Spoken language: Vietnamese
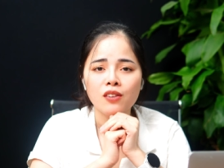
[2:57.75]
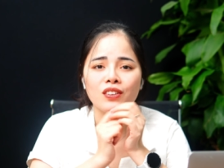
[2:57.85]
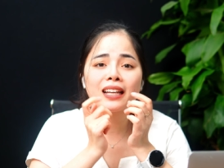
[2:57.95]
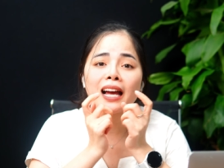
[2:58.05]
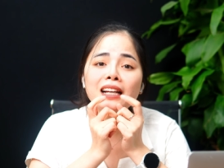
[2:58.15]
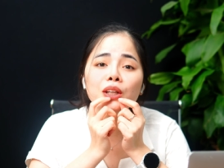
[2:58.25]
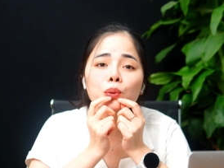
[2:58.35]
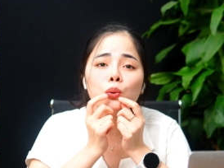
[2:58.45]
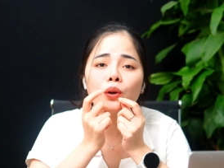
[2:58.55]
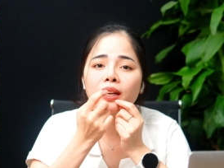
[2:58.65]
Vì càng
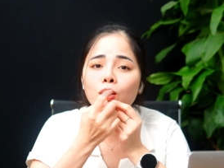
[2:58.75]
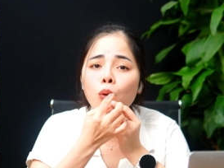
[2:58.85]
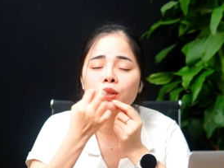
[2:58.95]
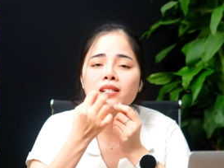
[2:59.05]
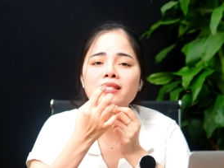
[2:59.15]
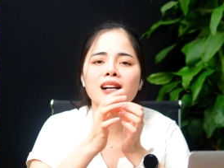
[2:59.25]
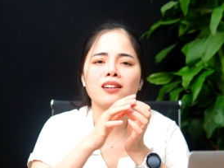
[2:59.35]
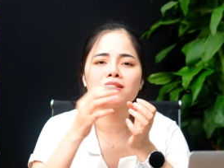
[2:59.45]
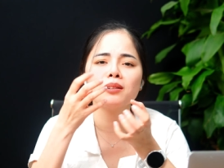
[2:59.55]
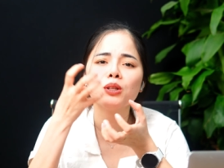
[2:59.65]
nhiều tuổi cái cổ chân răng
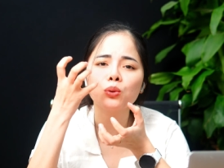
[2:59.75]
nó sẽ bị